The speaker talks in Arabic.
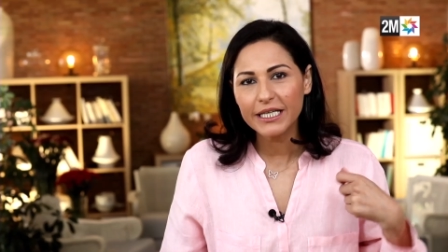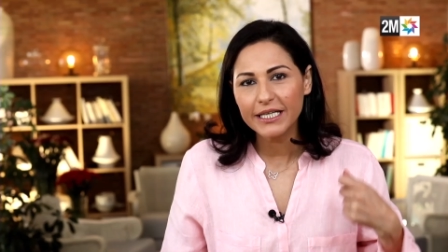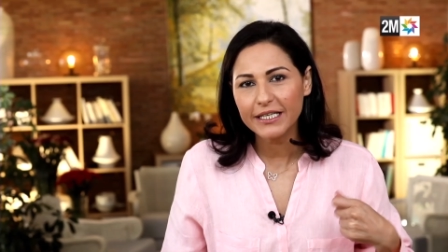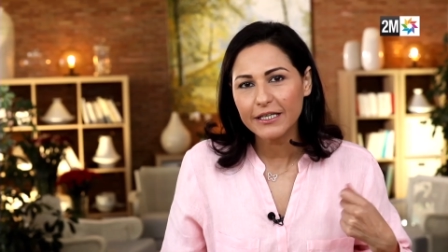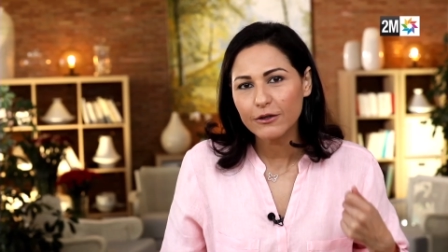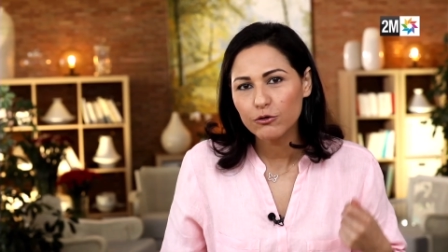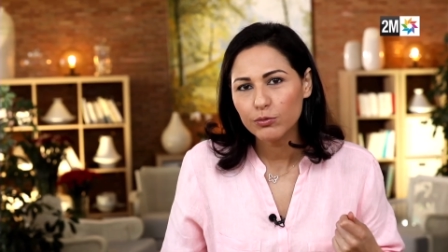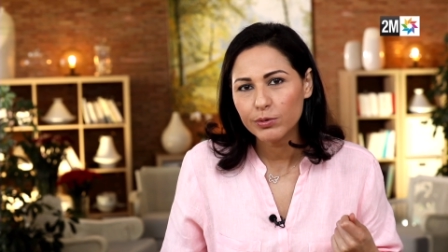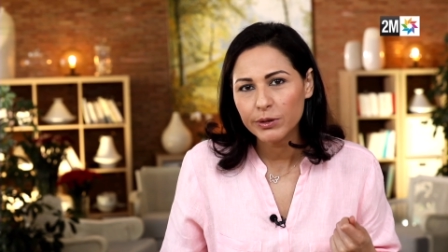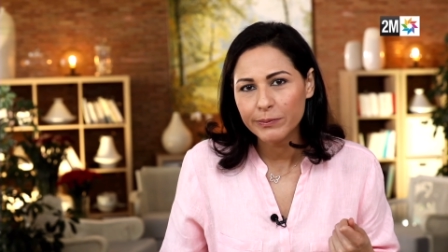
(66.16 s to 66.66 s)
اللي
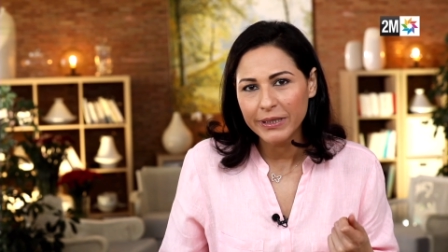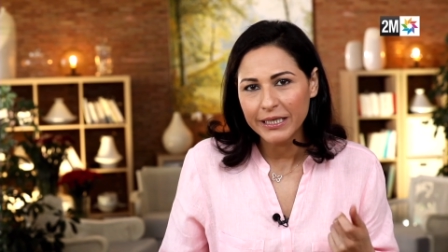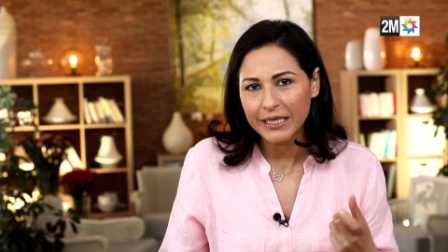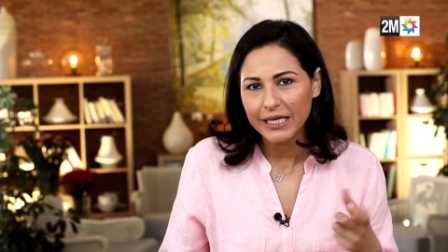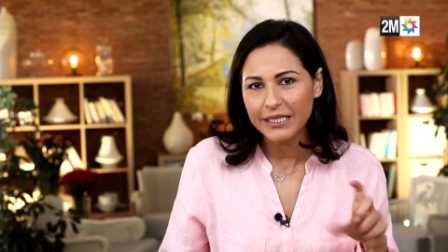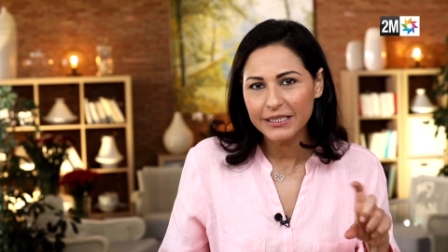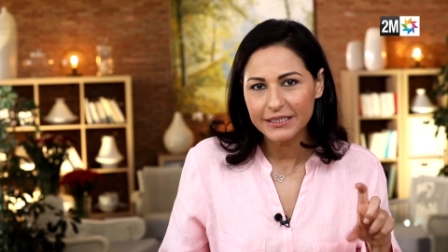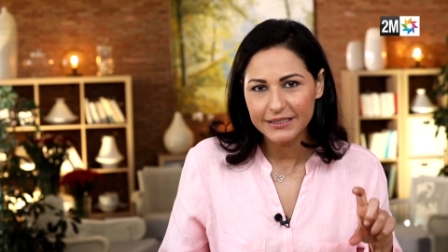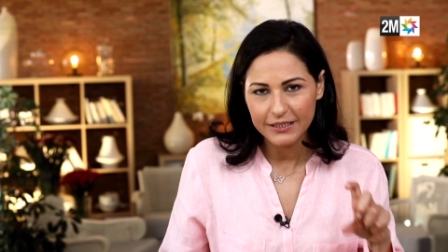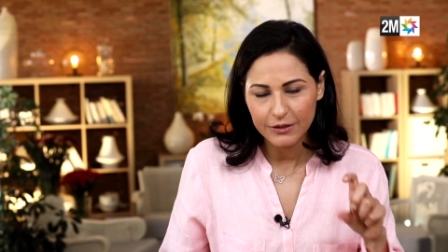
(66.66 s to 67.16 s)
كناكلو
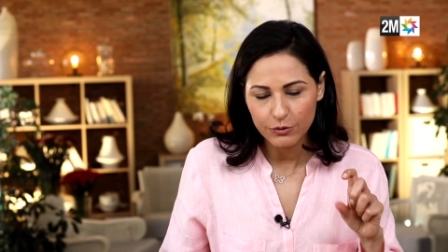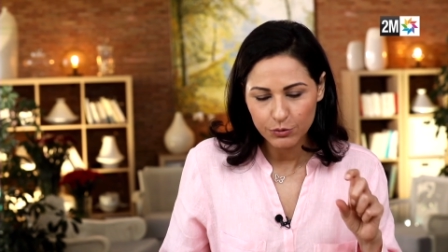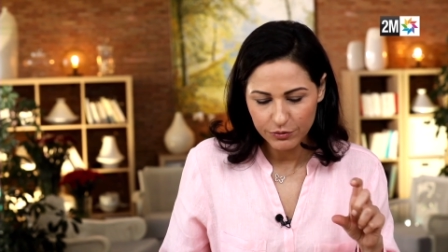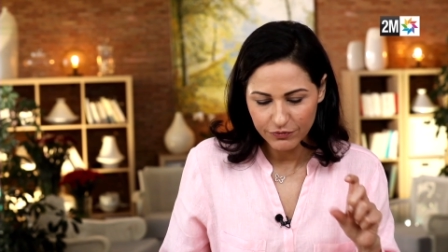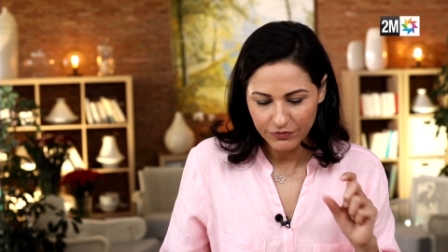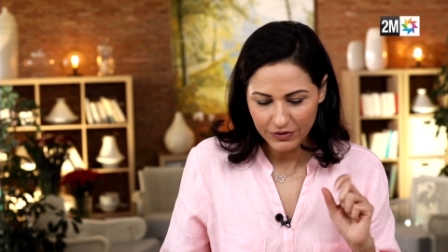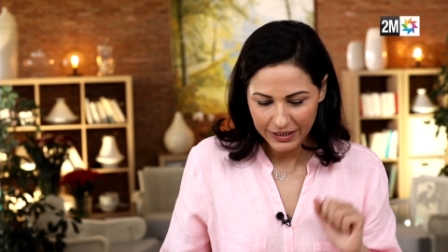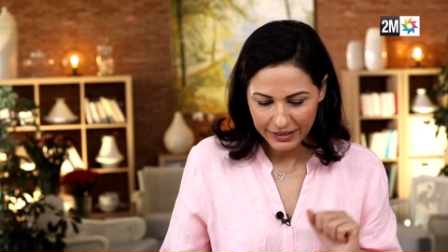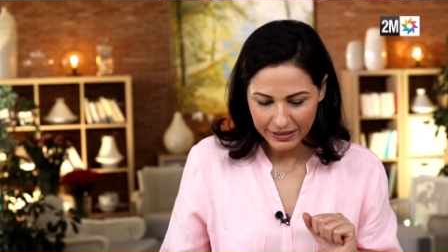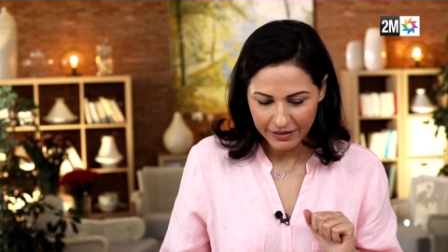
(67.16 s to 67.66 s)
بالمعلقه اللي
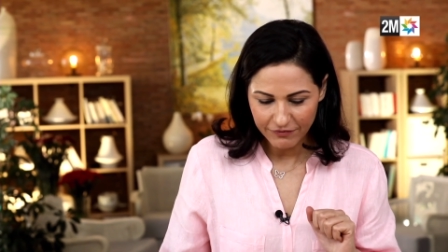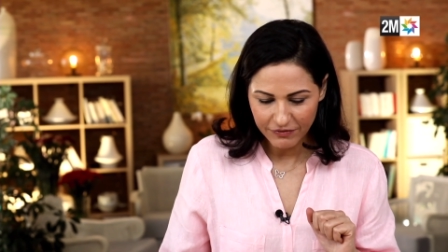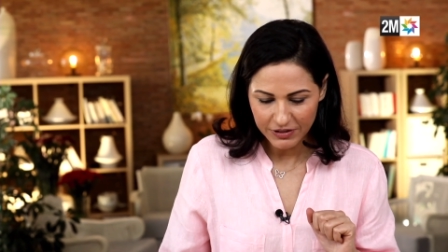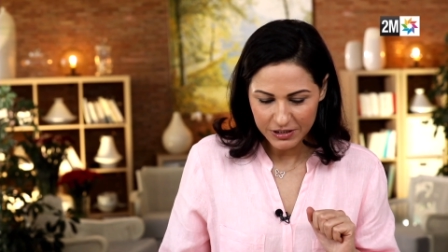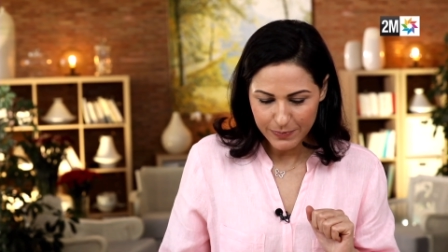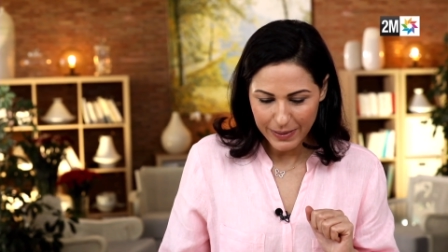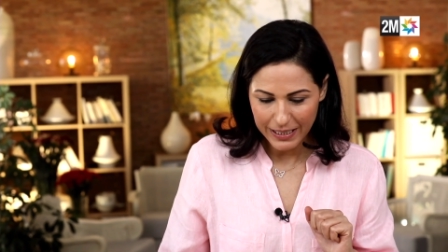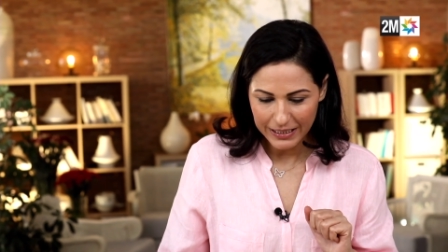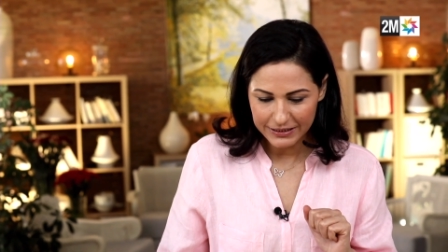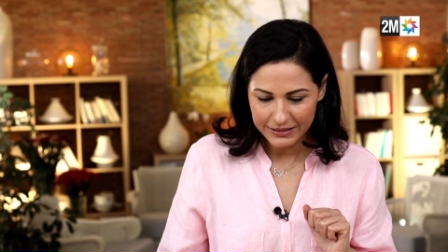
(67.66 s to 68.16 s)
تيكون في
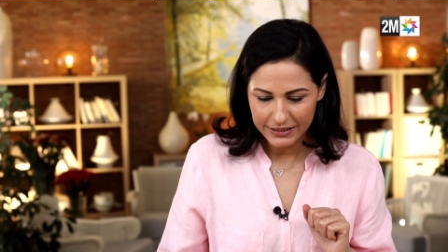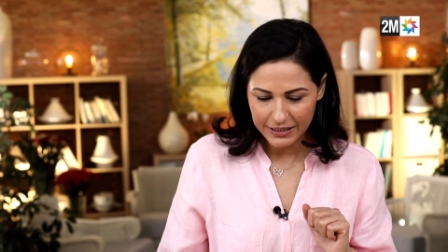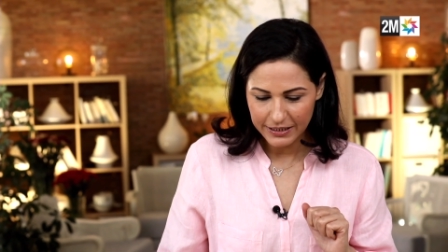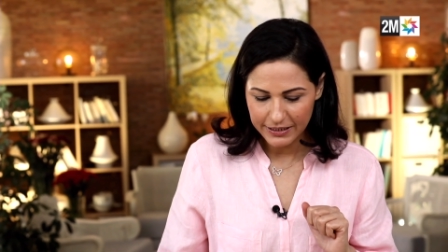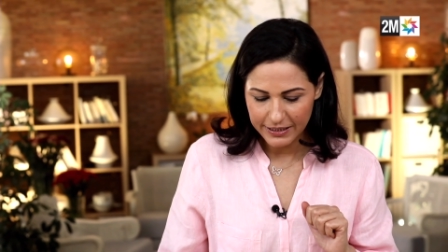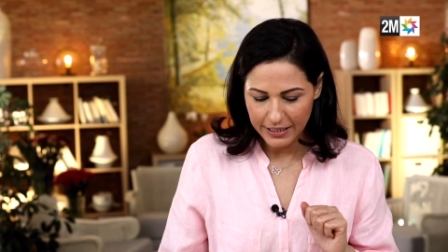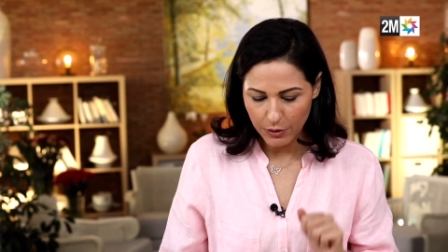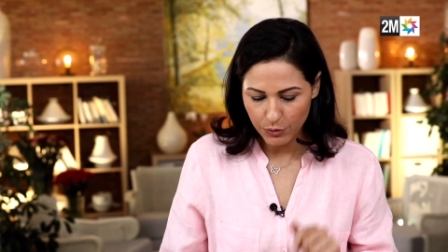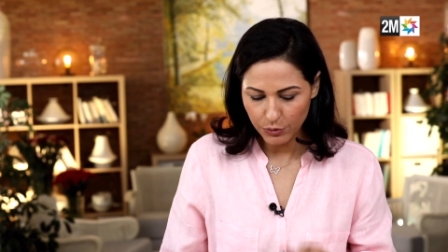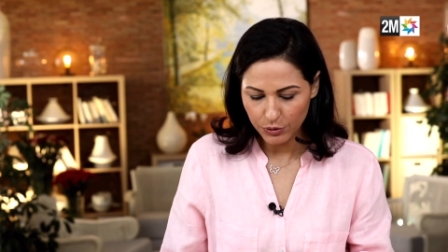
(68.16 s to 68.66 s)
الغرفات بحال ديال
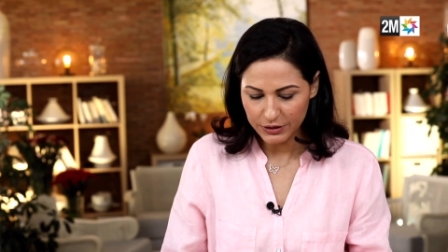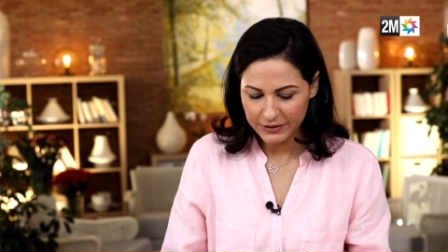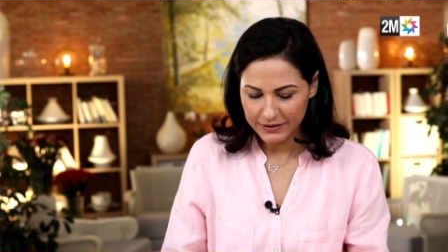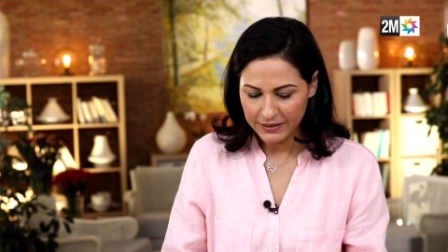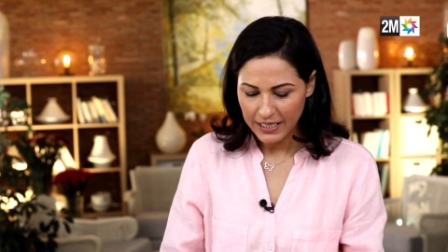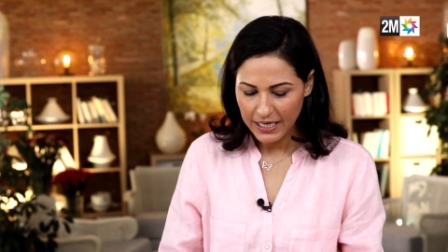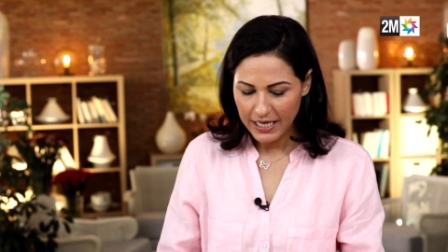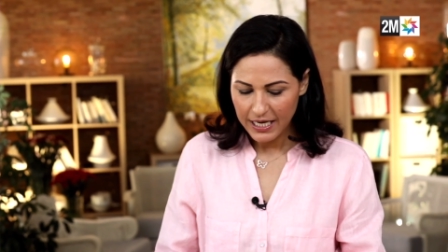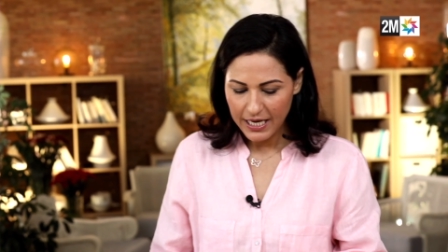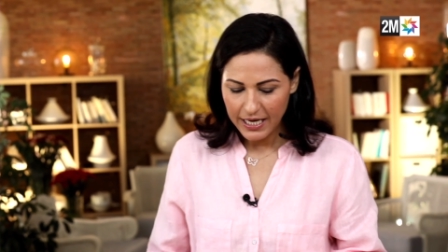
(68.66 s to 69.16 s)
الياغورت